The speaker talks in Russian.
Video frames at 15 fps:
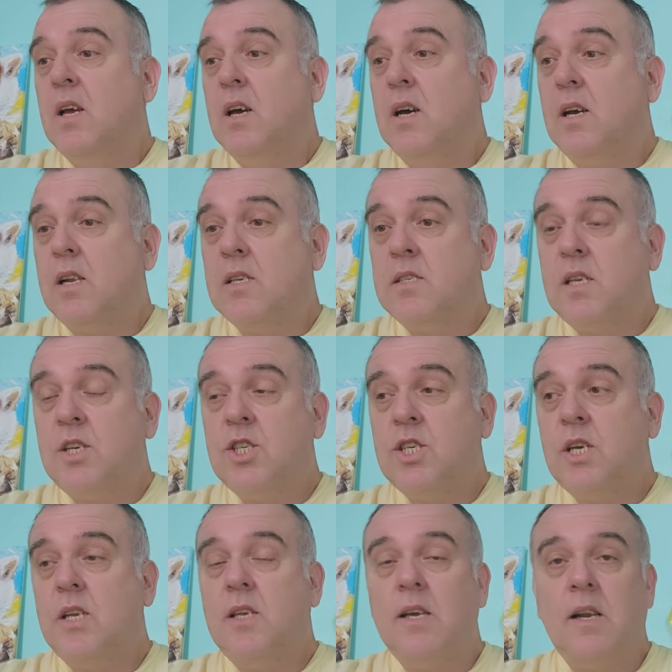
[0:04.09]
э,
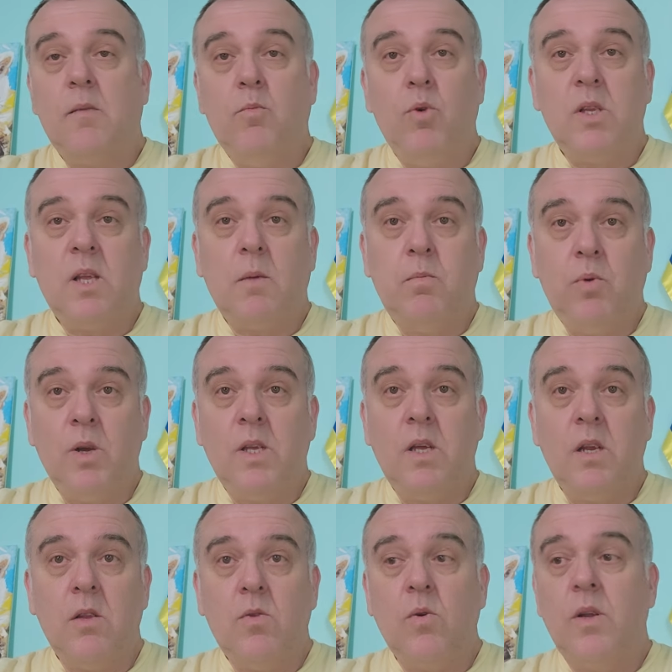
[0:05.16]
разрешение работать по
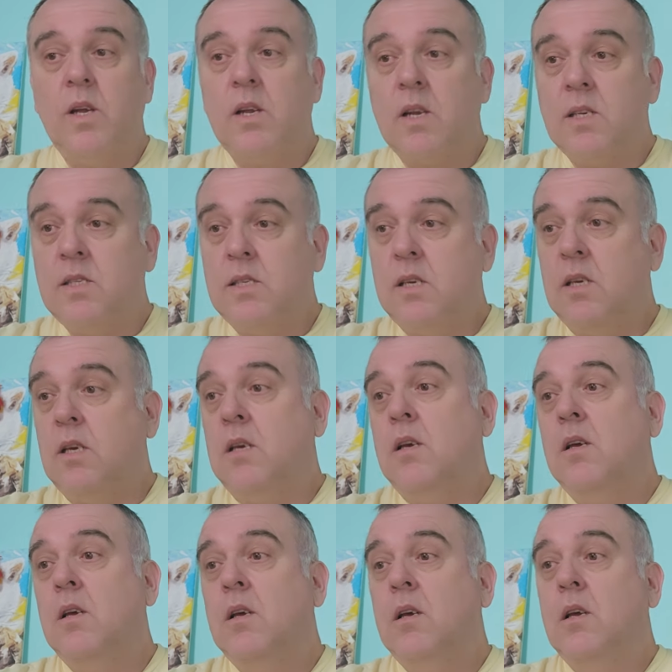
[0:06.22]
территории России
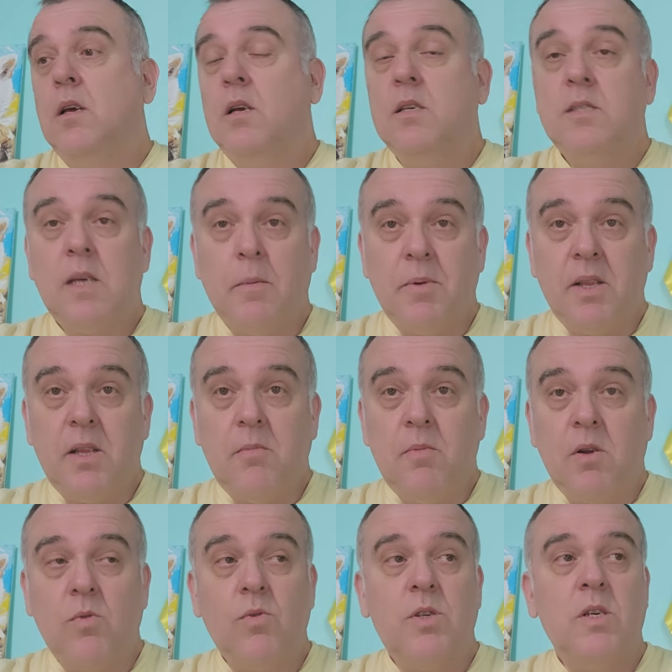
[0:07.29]
э, западным
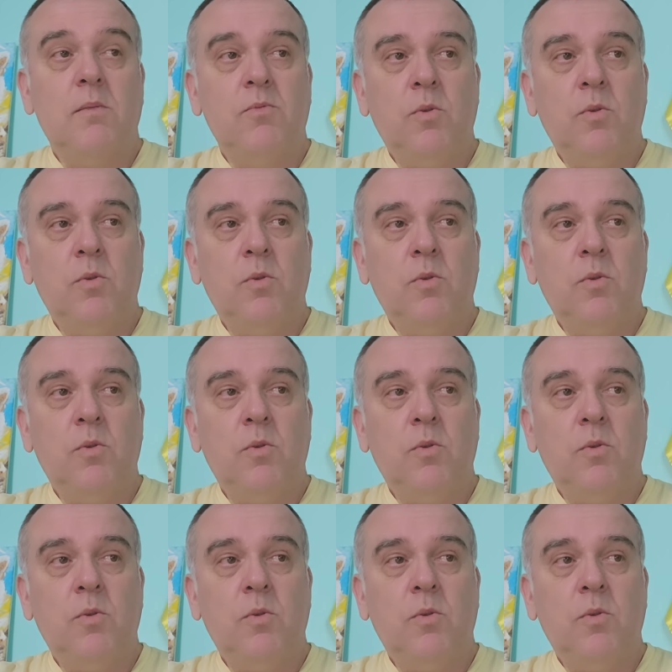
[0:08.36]
оружием.